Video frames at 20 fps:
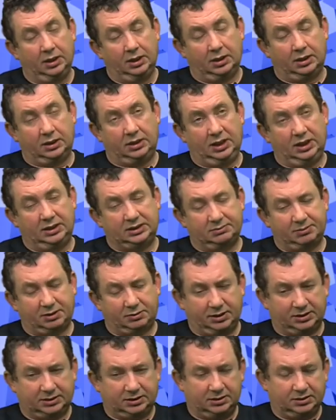Ja jestem
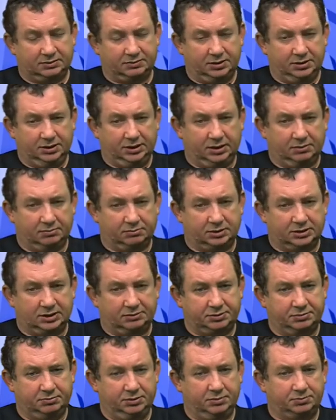akurat zwolennikiem.
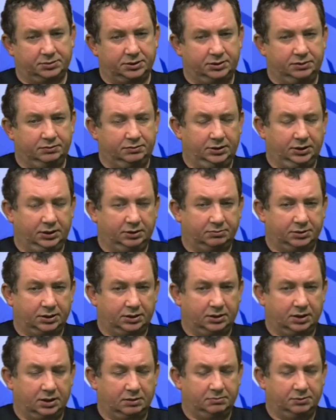Zawsze byłem przeciwnikiem
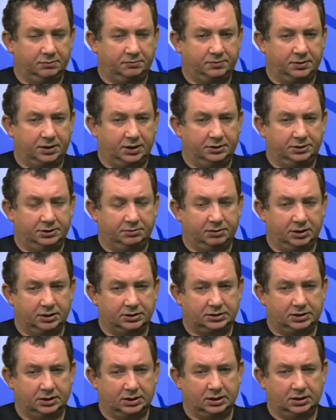tego, aby w Radzie
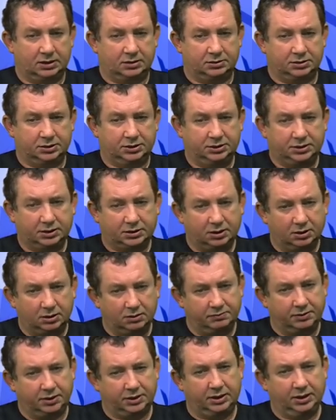Miasta czy
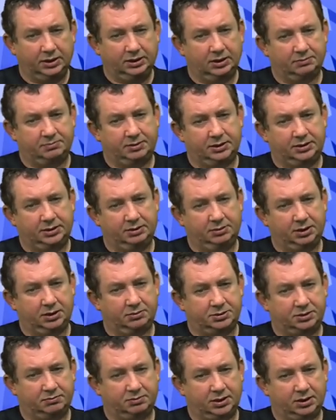gdziekolwiek jedna partia miała
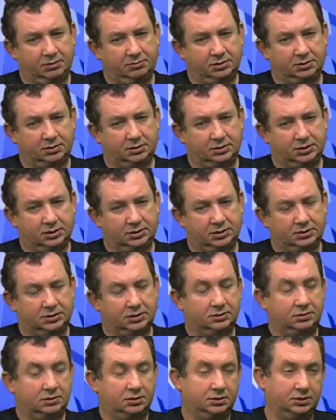przewagę, bo to oznacza z
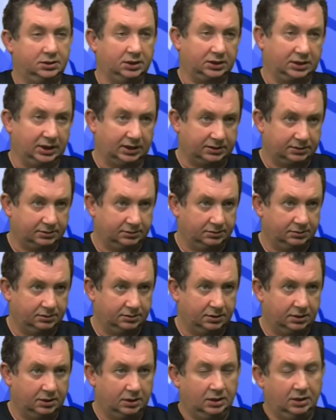natury dyktat.
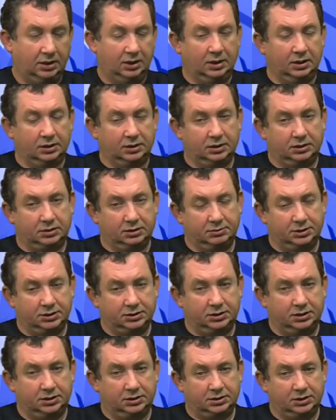
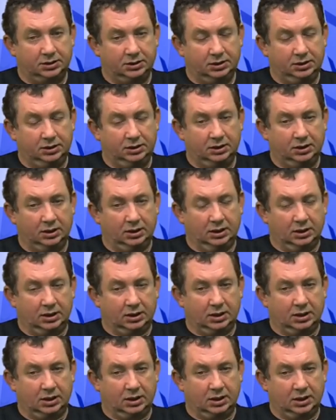Natomiast jeżeli
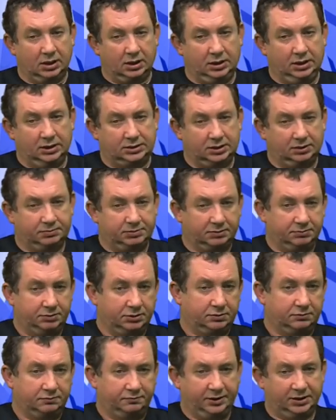e, jest tych
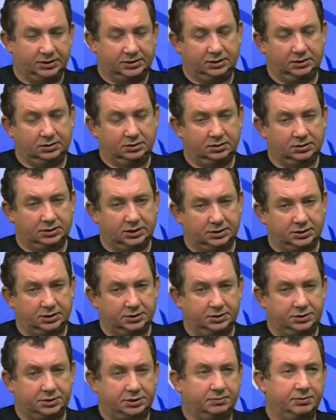podmiotów więcej, to oznacza,
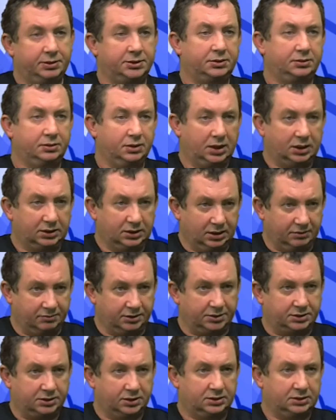że trzeba się
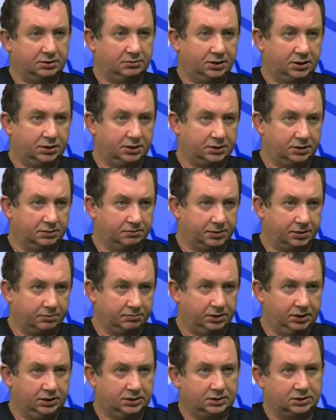dogadywać, trzeba zawierać
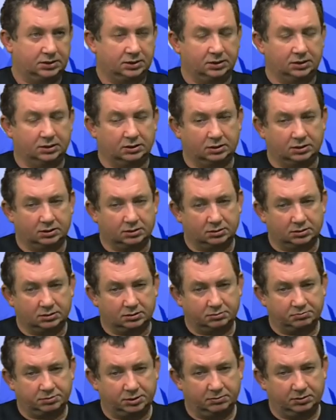kompromisy,
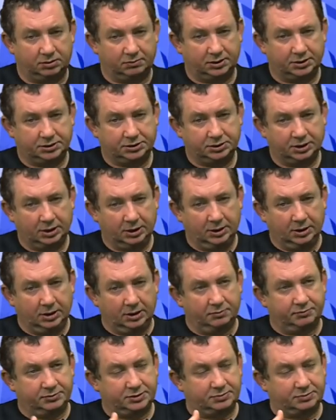e, próbować A pan myśli,